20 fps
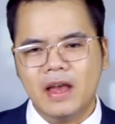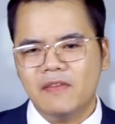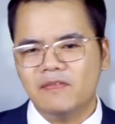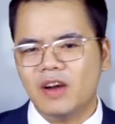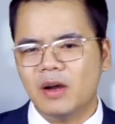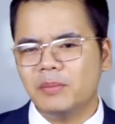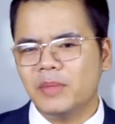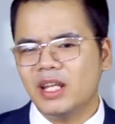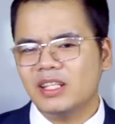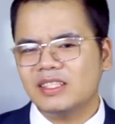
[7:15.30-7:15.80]
và
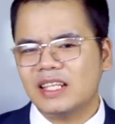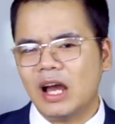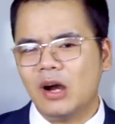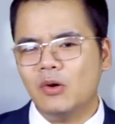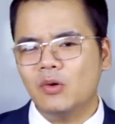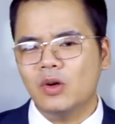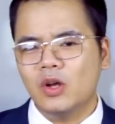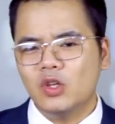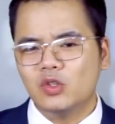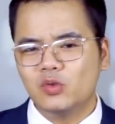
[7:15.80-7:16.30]
miễn sao
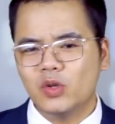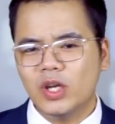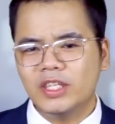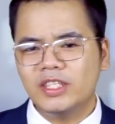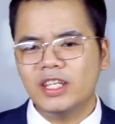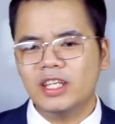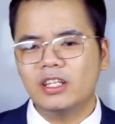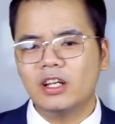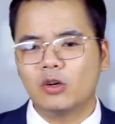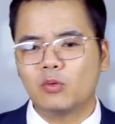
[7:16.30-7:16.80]
duy
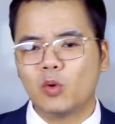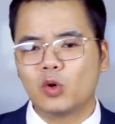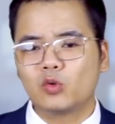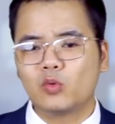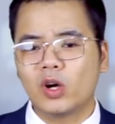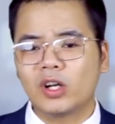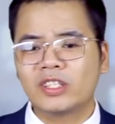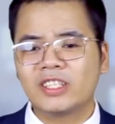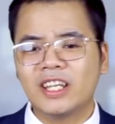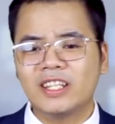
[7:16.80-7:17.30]
trì được một
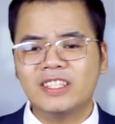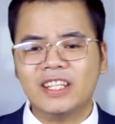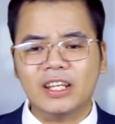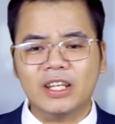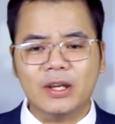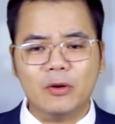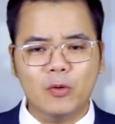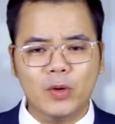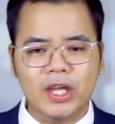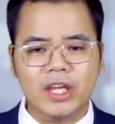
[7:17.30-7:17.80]
cuộc chiến tranh
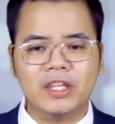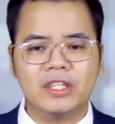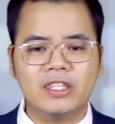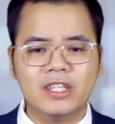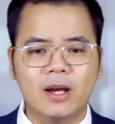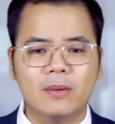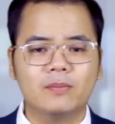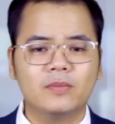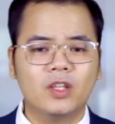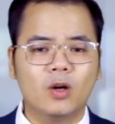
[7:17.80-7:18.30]
ủy
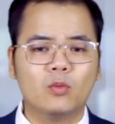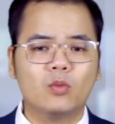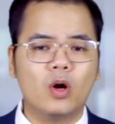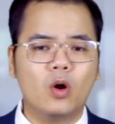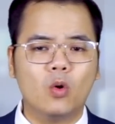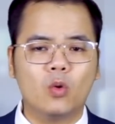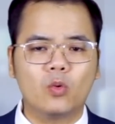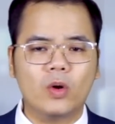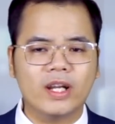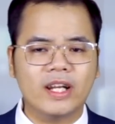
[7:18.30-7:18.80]
nhiệm thông qua
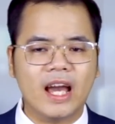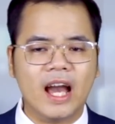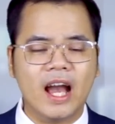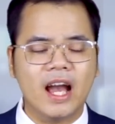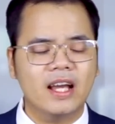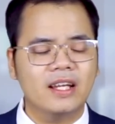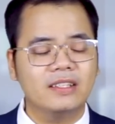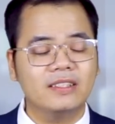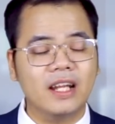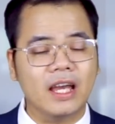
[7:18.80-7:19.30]
Ukraine
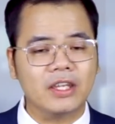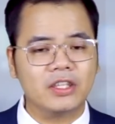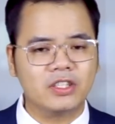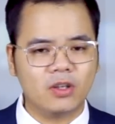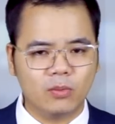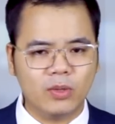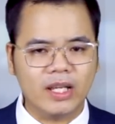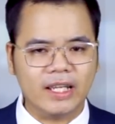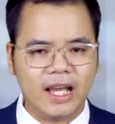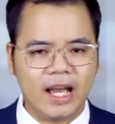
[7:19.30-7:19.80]
để
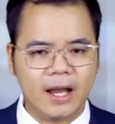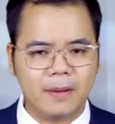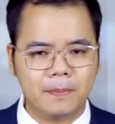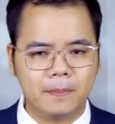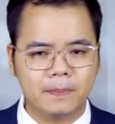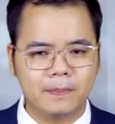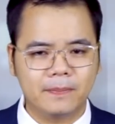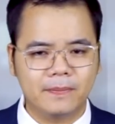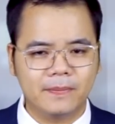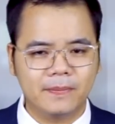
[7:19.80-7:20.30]
chống lại Nga.
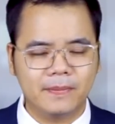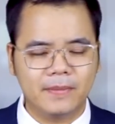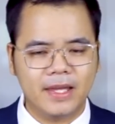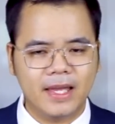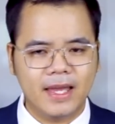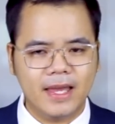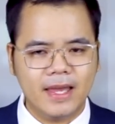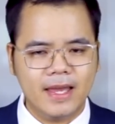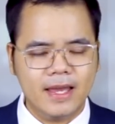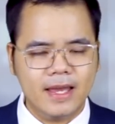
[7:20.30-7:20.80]

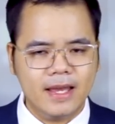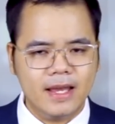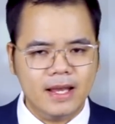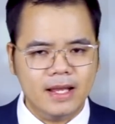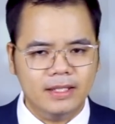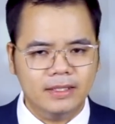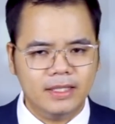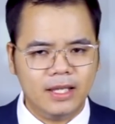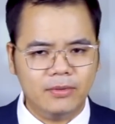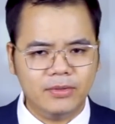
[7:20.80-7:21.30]

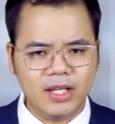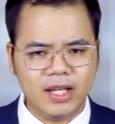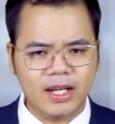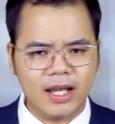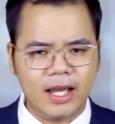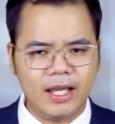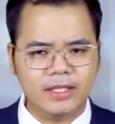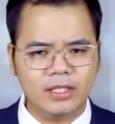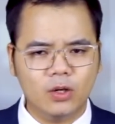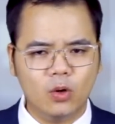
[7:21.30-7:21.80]
Theo nghĩa
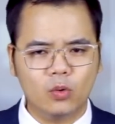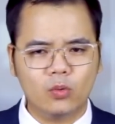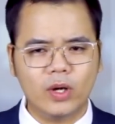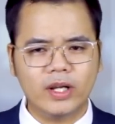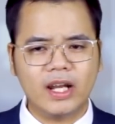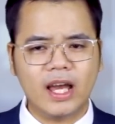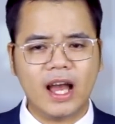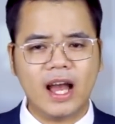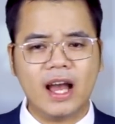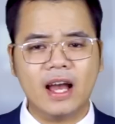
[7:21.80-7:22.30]
này thì
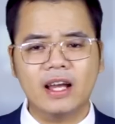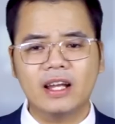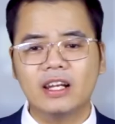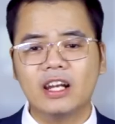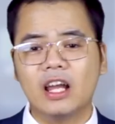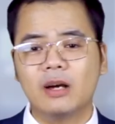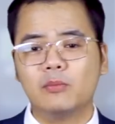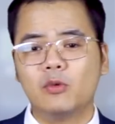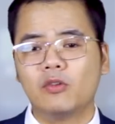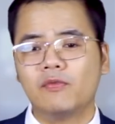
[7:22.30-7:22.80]
Ukraine
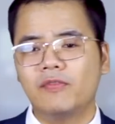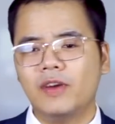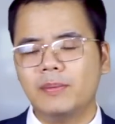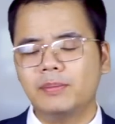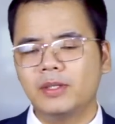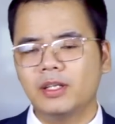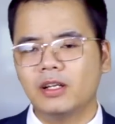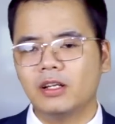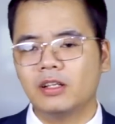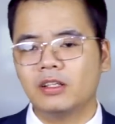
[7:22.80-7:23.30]
là một phép
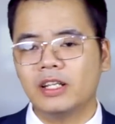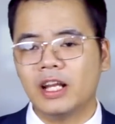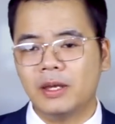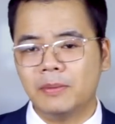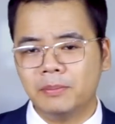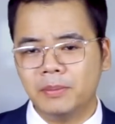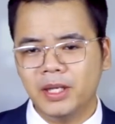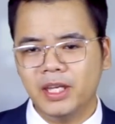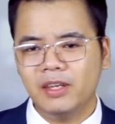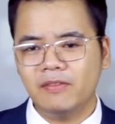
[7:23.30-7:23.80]
thử để
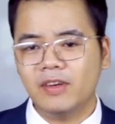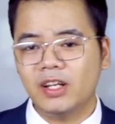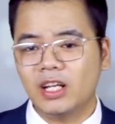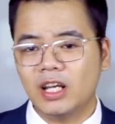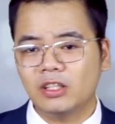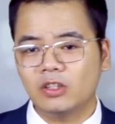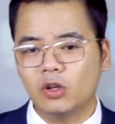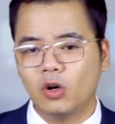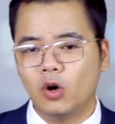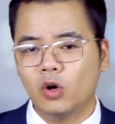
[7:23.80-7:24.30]
Mỹ và
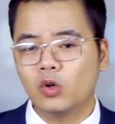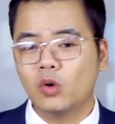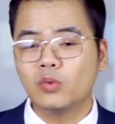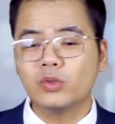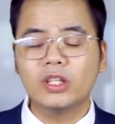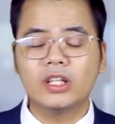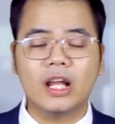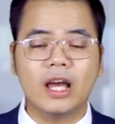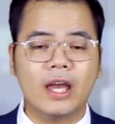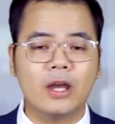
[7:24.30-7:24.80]
NATO cũng
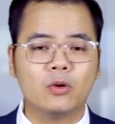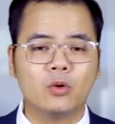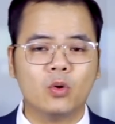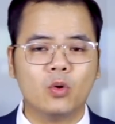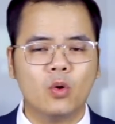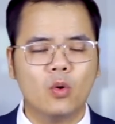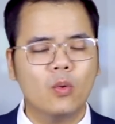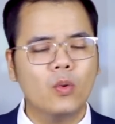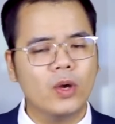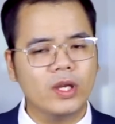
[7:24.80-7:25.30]
như là EU
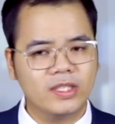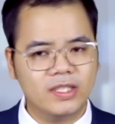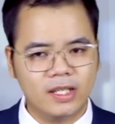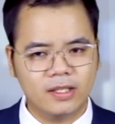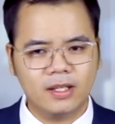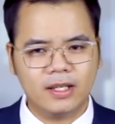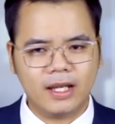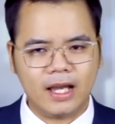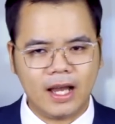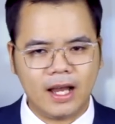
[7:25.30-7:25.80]
hủy diệt
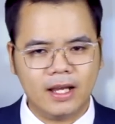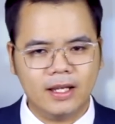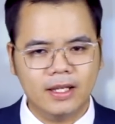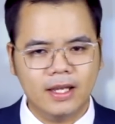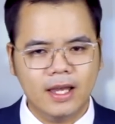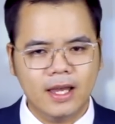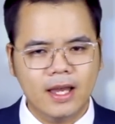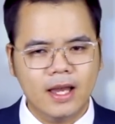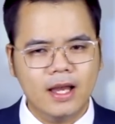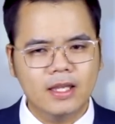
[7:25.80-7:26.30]
nước Nga,
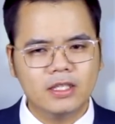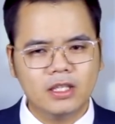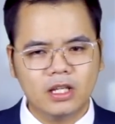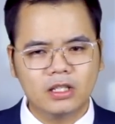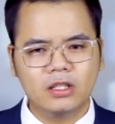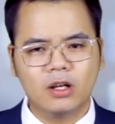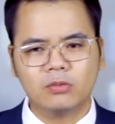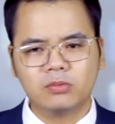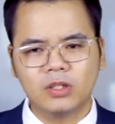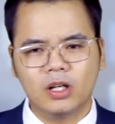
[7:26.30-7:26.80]
nhưng
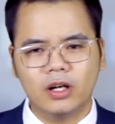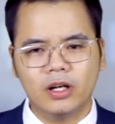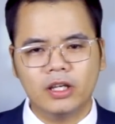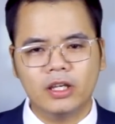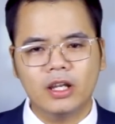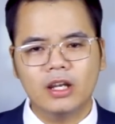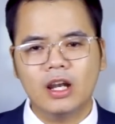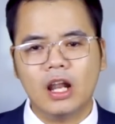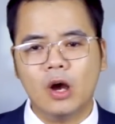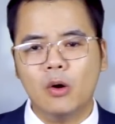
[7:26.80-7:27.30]
đồng thời
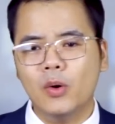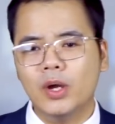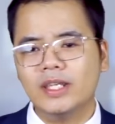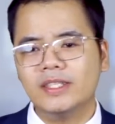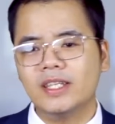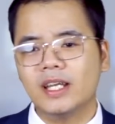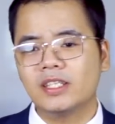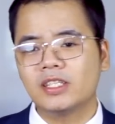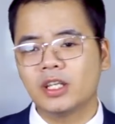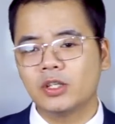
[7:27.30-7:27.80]
là hủy
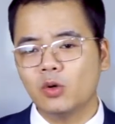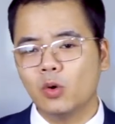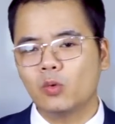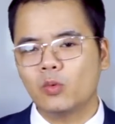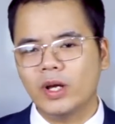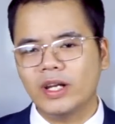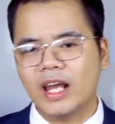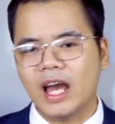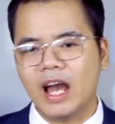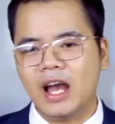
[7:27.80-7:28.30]
diệt chính
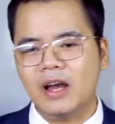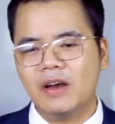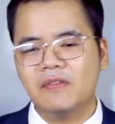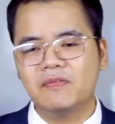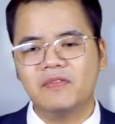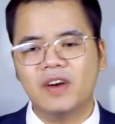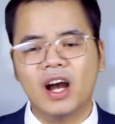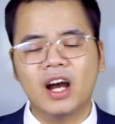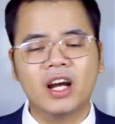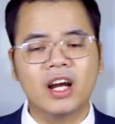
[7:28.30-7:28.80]
Ukraine
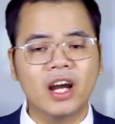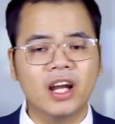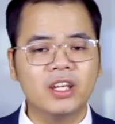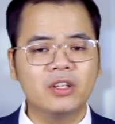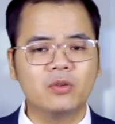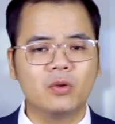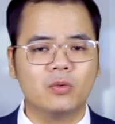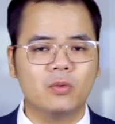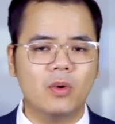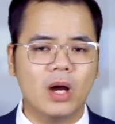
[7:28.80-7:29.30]
và gây
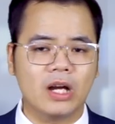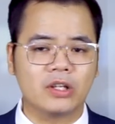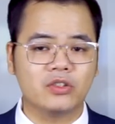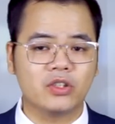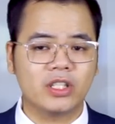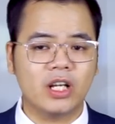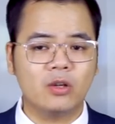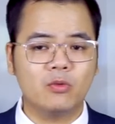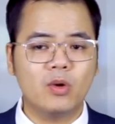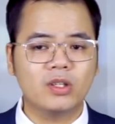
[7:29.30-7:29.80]
khủng hoảng cho
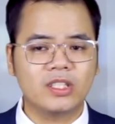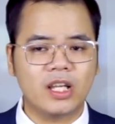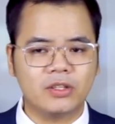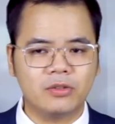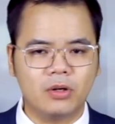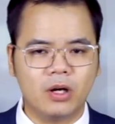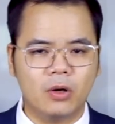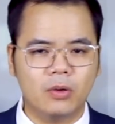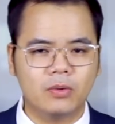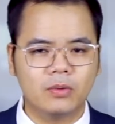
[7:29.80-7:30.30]
các quốc gia châu
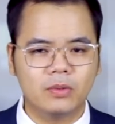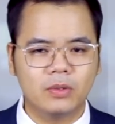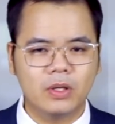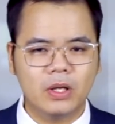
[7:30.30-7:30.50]
Âu.